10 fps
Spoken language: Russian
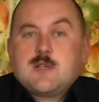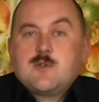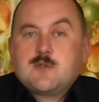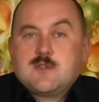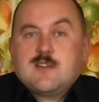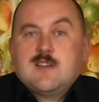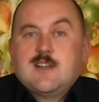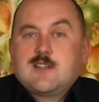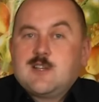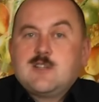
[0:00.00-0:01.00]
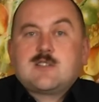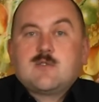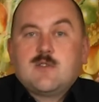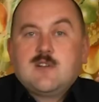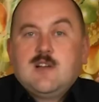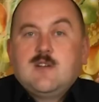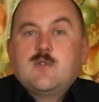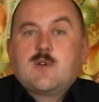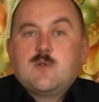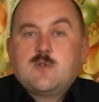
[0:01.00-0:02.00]
Союзе электричество
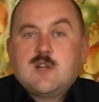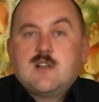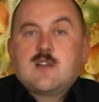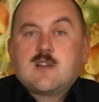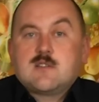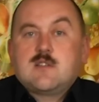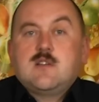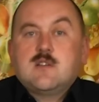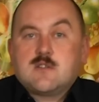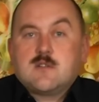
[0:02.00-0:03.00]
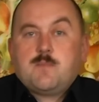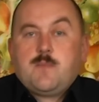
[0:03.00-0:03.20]
выключали гораздо реже.